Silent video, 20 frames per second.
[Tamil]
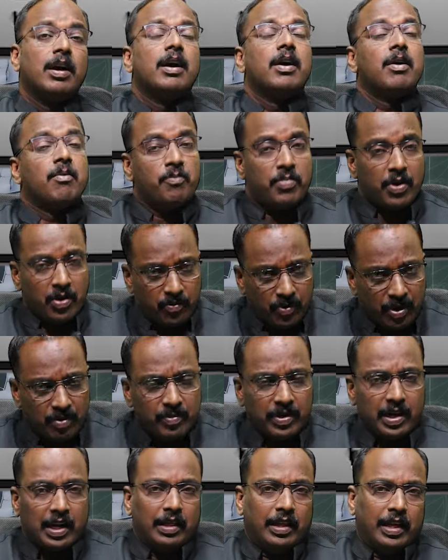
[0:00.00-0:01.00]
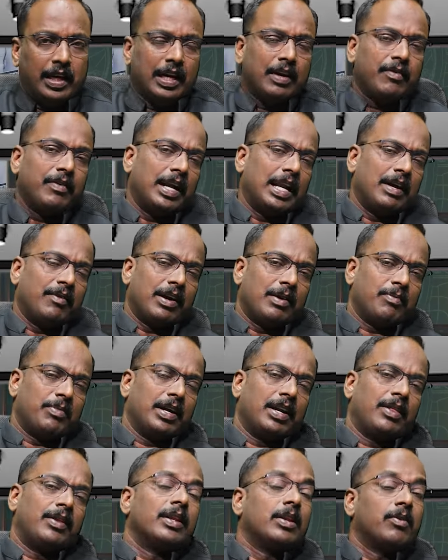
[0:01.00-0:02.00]
பெர்ஃபார்ம் பண்ணியிருந்தீங்கன்னா வேலை
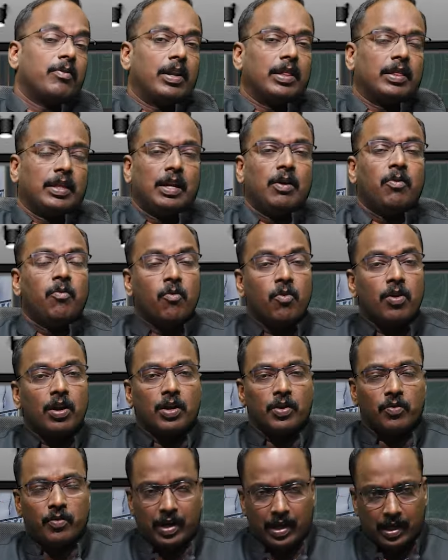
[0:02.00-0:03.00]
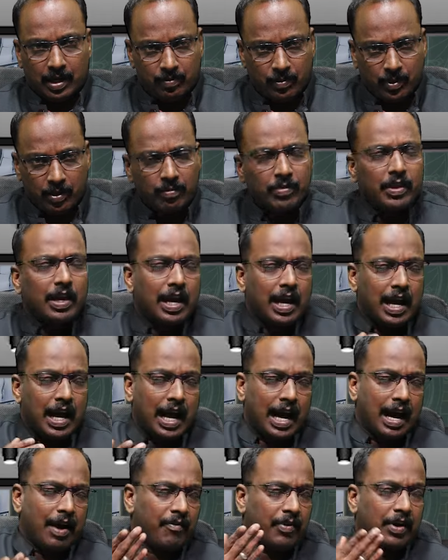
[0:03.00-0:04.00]
வாய்ப்புகள் அந்த நிறுவனத்தில் உங்களுக்கு வழங்கப்படும்
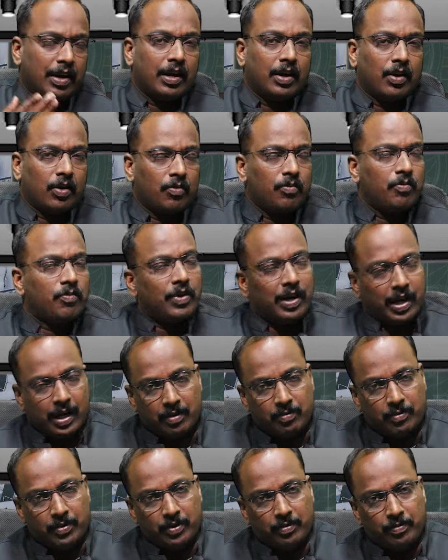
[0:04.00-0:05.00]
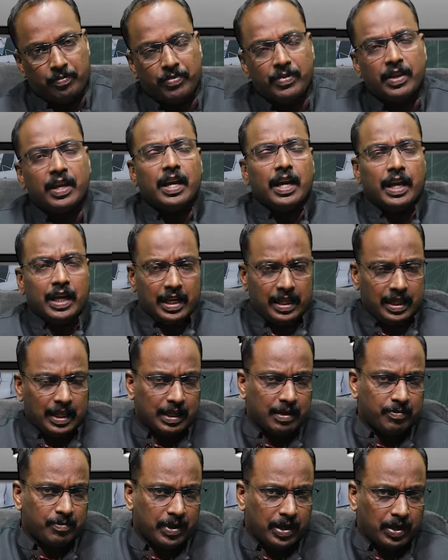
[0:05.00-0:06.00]
ஆஃபர் லெட்டரும் வழங்கப்படும் இந்த
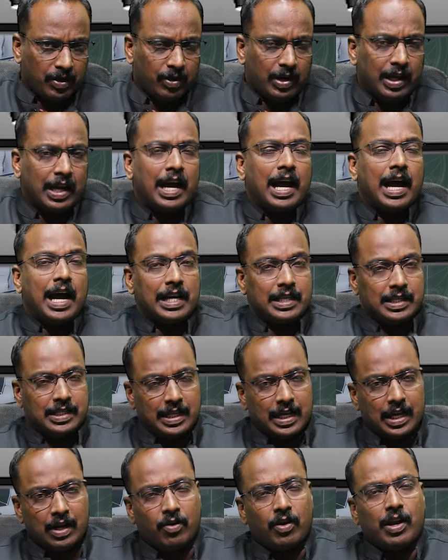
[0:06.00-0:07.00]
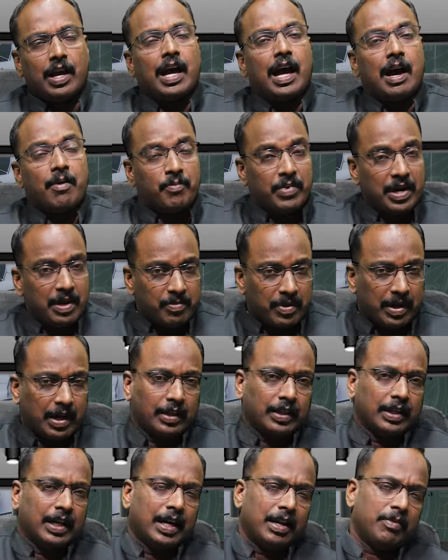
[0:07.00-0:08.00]
கம்பெனியோட ஹச்ஆரோட அப்ளை
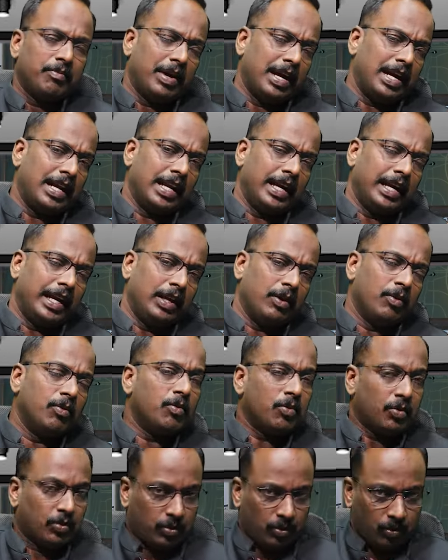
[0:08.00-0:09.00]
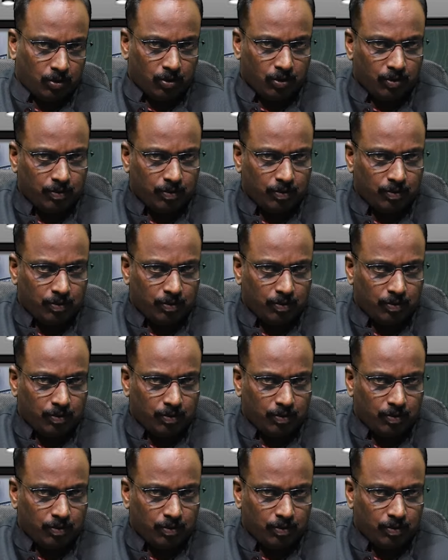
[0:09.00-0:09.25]
பண்ணுறதுக்கான மெயில் ஐடியும் கொடுத்துருக்கோம்